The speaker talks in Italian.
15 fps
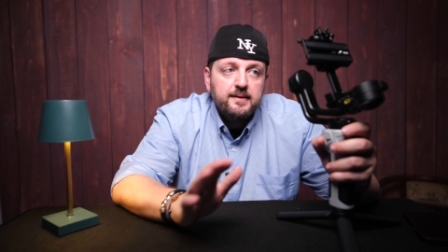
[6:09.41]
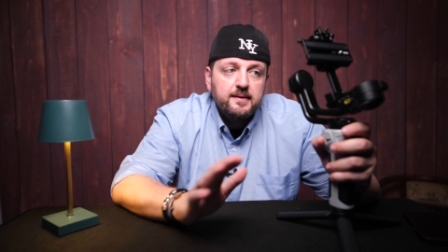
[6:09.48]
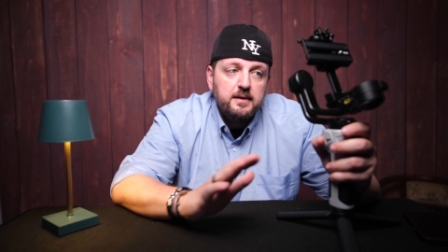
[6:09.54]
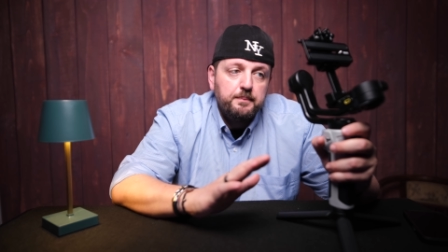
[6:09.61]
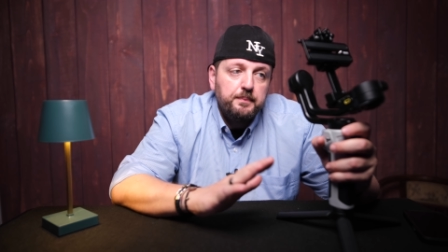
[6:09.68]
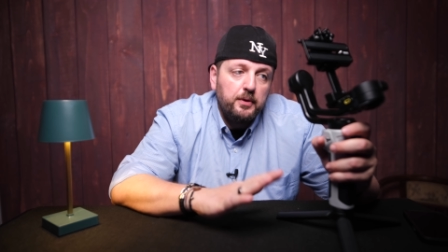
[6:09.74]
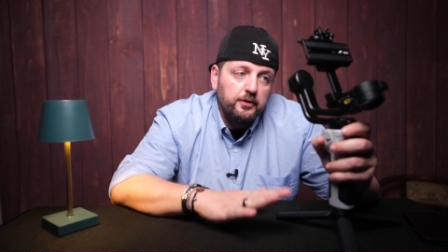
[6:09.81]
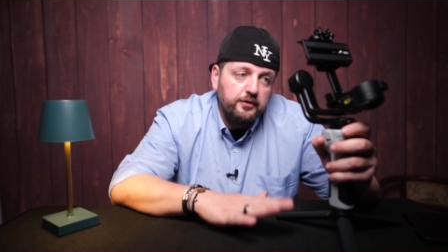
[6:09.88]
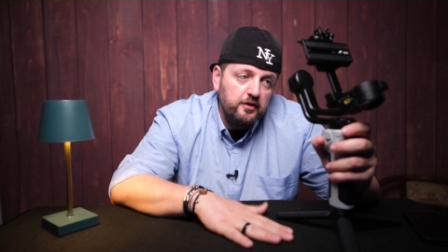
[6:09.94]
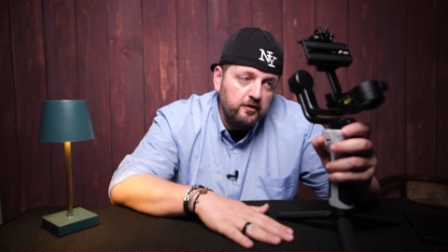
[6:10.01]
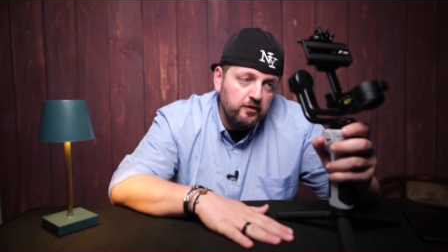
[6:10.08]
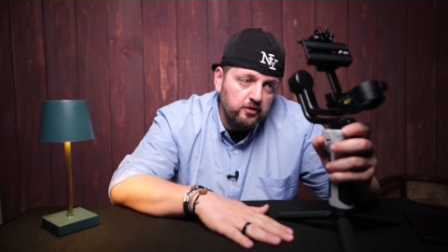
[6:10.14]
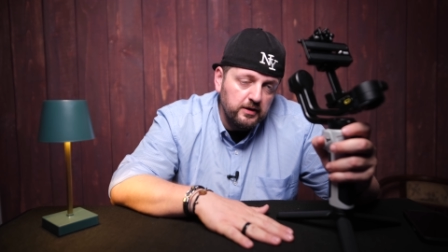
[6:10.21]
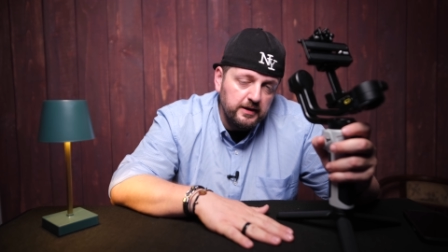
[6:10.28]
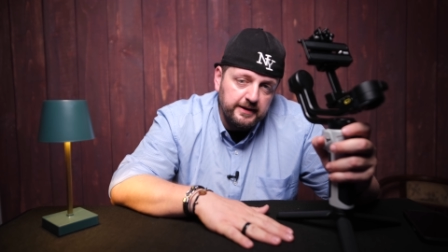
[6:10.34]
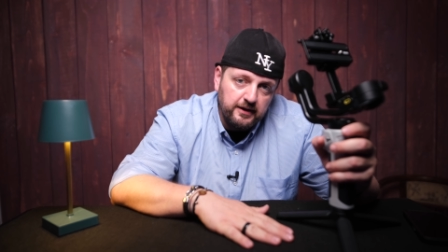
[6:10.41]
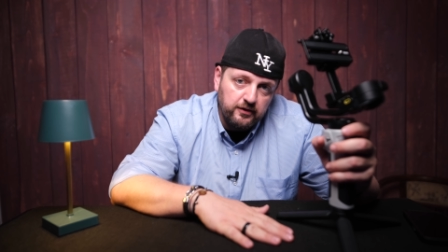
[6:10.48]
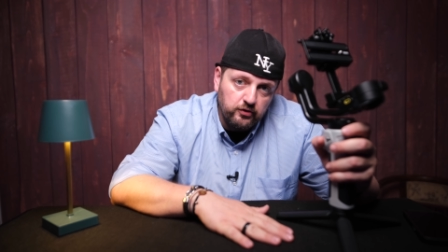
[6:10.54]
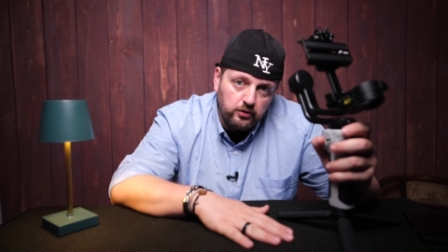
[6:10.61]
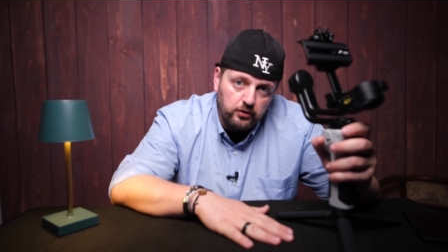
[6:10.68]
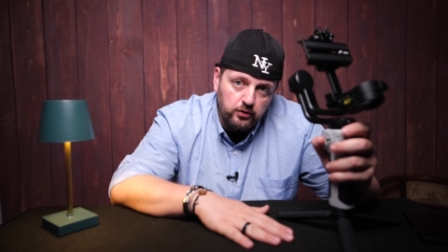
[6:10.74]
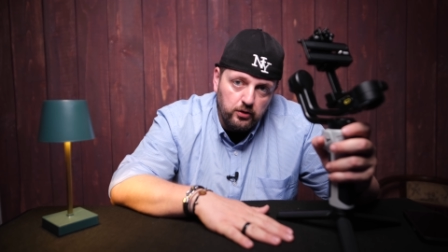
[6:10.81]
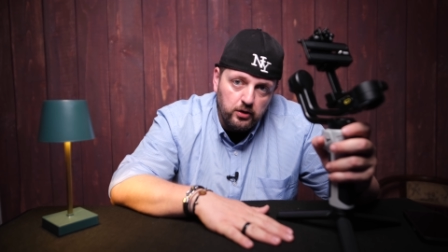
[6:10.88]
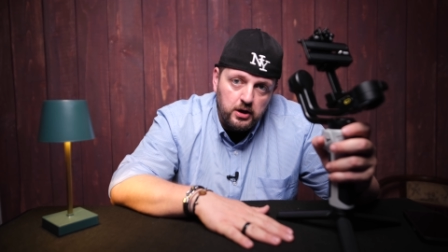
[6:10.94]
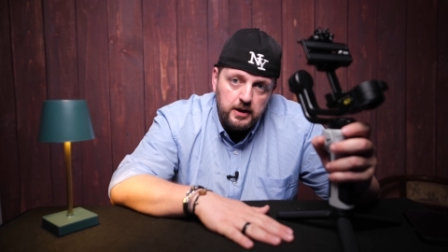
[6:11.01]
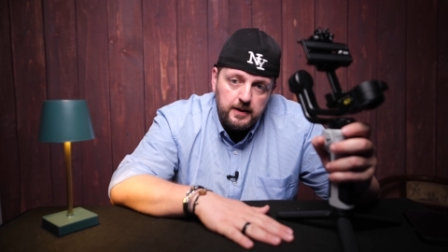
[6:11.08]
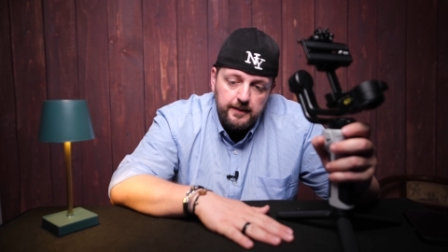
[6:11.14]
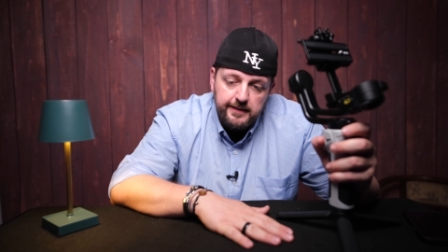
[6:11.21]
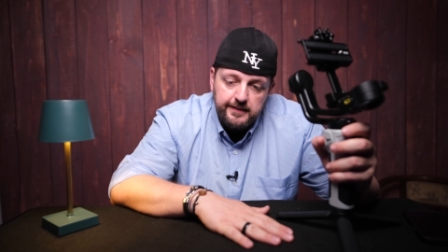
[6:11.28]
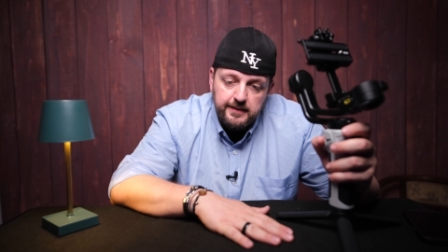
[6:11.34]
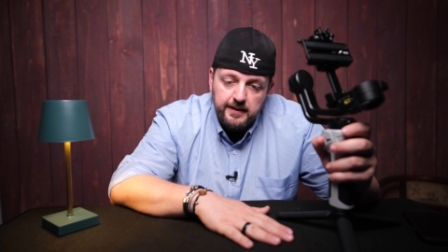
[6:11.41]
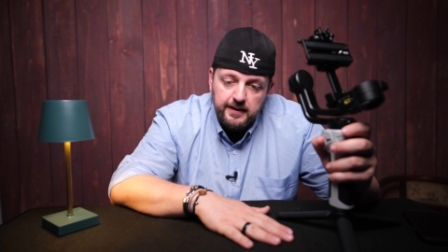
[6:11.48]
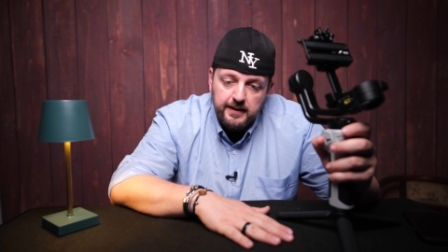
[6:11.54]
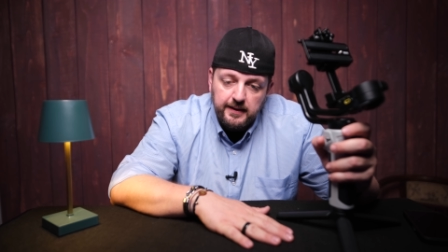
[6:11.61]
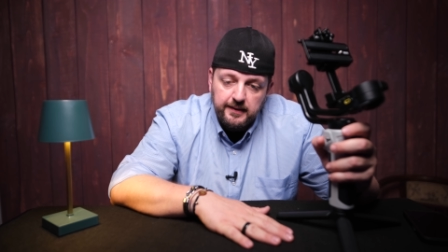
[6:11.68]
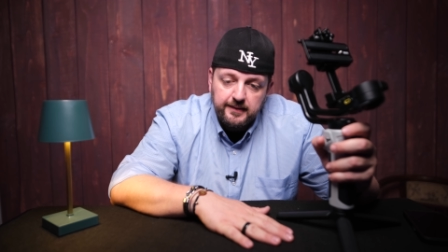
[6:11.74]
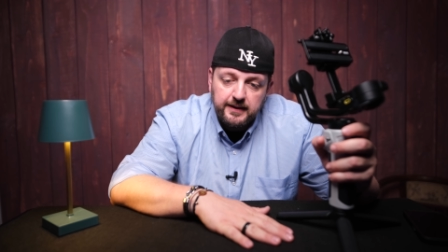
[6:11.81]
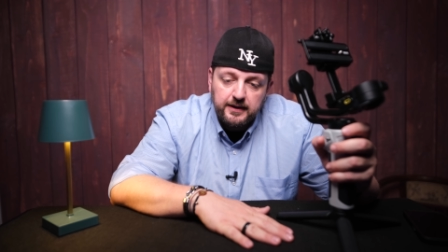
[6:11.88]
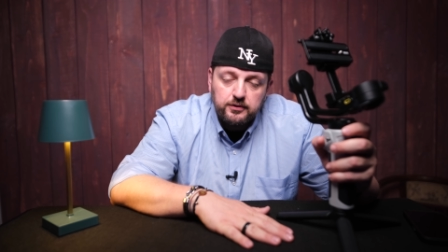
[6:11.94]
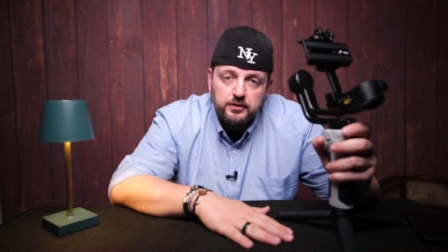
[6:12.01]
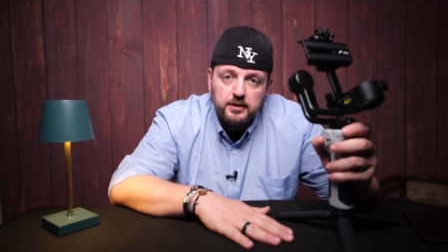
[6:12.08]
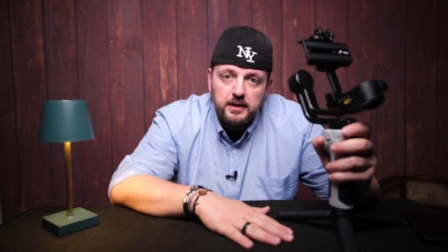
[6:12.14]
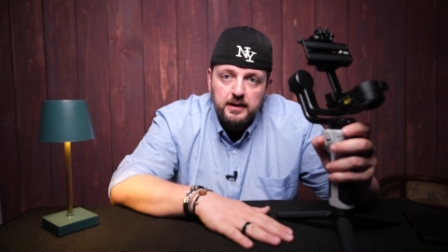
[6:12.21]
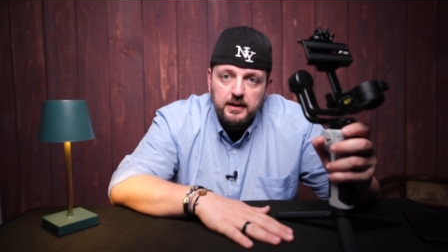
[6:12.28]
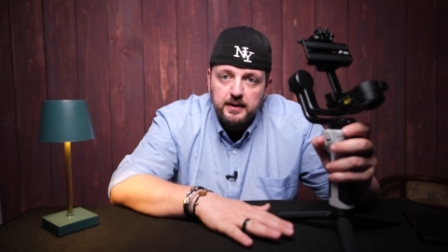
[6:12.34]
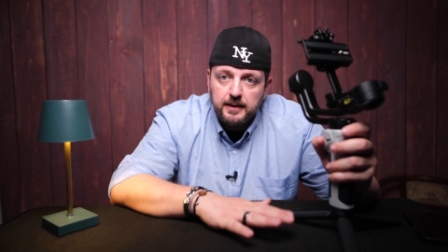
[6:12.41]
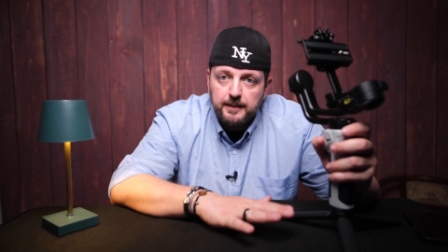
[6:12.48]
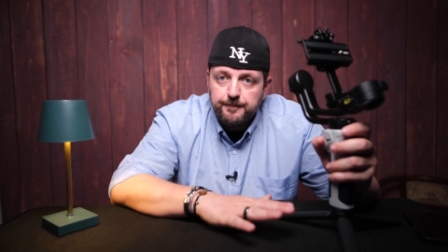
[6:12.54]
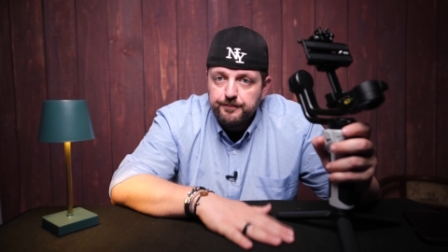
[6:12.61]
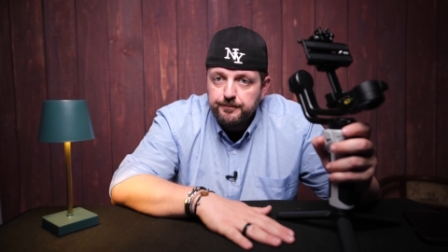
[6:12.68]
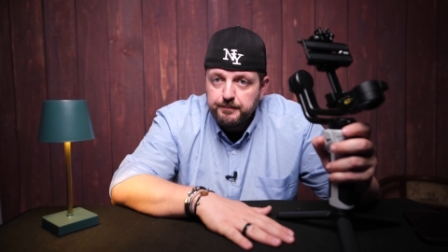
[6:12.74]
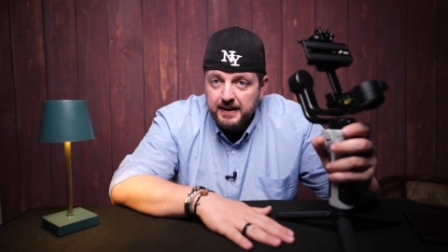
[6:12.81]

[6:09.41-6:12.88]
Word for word: si posiziona da solo in eh, stato di ehm,